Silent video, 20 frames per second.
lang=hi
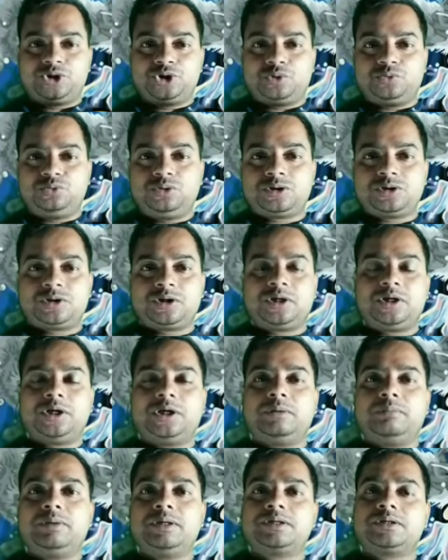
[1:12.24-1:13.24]
चौदश
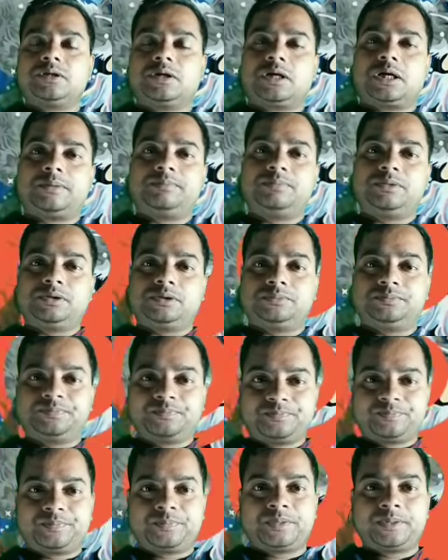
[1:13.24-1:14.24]
नबे शकाब्द
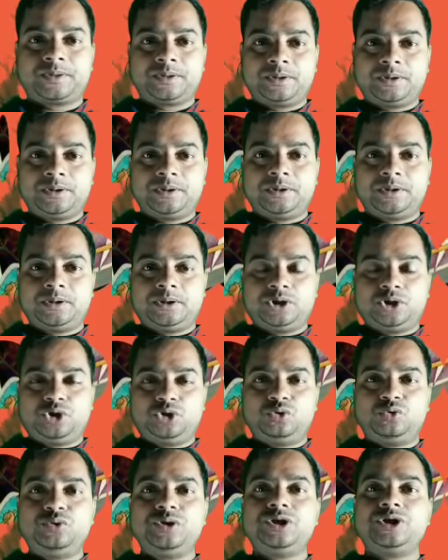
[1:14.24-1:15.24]

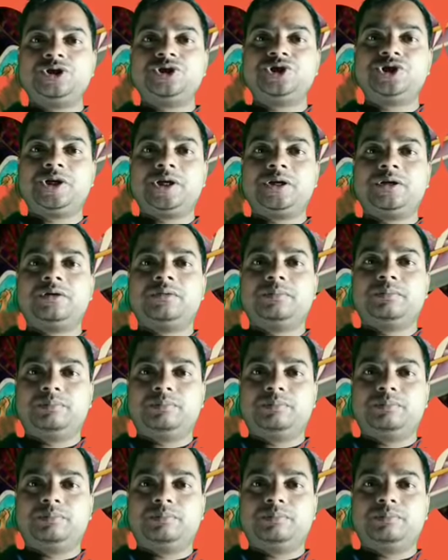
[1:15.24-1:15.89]
दुई हजार